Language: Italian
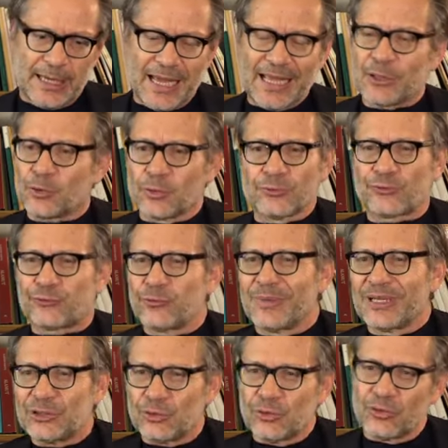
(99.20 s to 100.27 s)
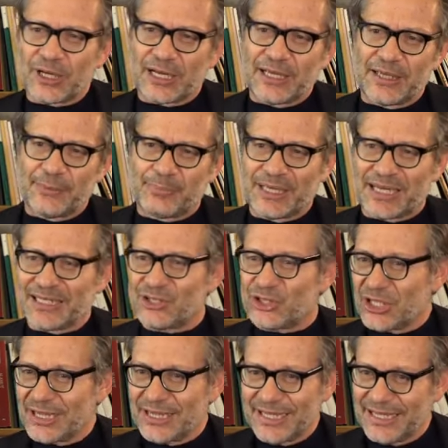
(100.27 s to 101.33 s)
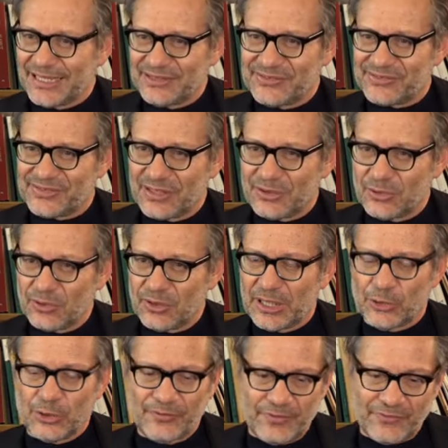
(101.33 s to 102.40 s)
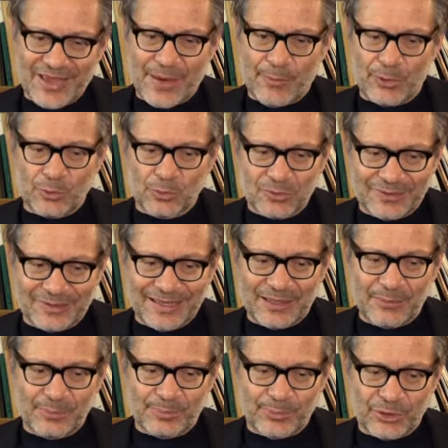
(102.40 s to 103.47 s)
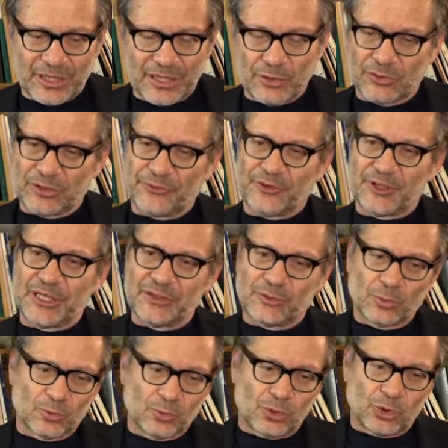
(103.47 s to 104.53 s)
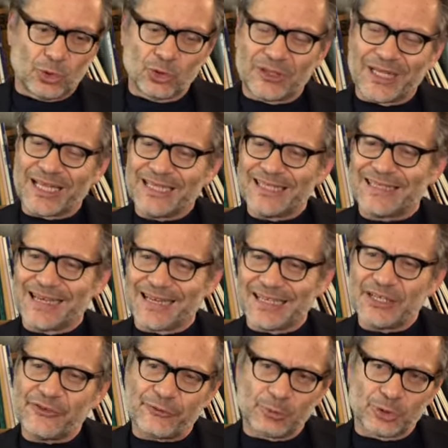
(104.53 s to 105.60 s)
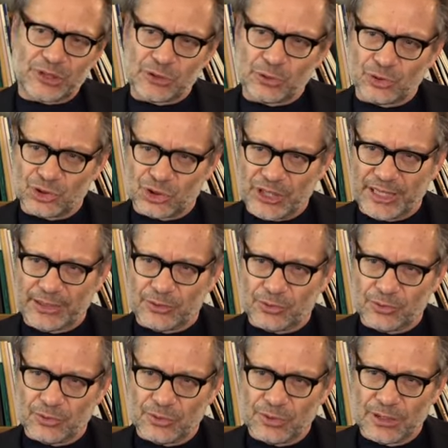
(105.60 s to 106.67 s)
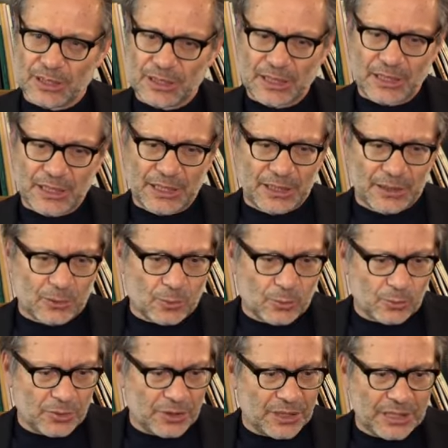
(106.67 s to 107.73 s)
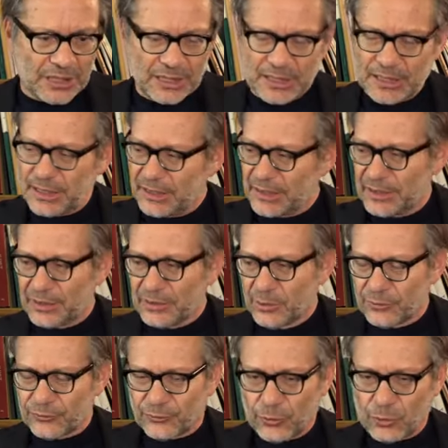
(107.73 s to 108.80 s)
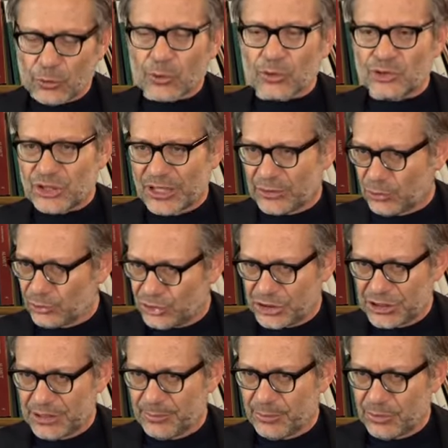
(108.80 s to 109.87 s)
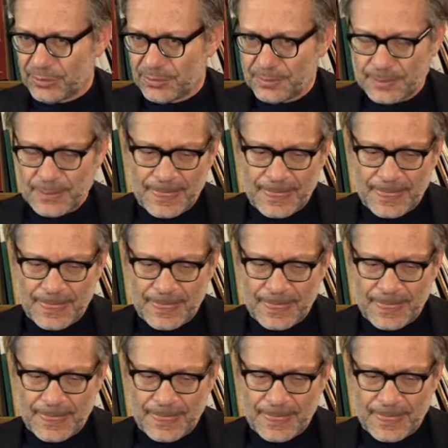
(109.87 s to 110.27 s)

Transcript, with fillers: È il consumatore per eccellenza, no? E noi viviamo in un tempo che io ho definito un totalitarismo dell'oggetto, in cui non solo l'oggetto cibo,